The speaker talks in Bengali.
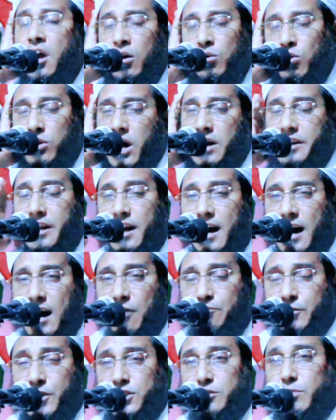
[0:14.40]
কোরআনের
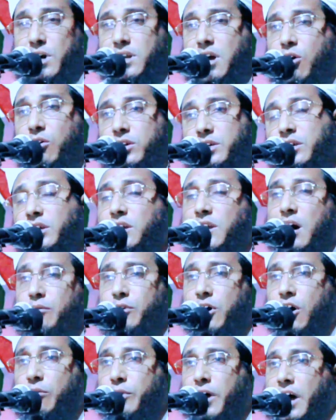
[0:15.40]
হাফেজ বানাও কি লাভ
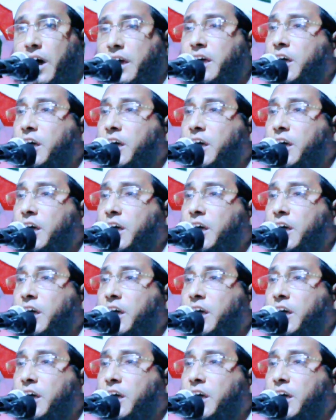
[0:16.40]
হবে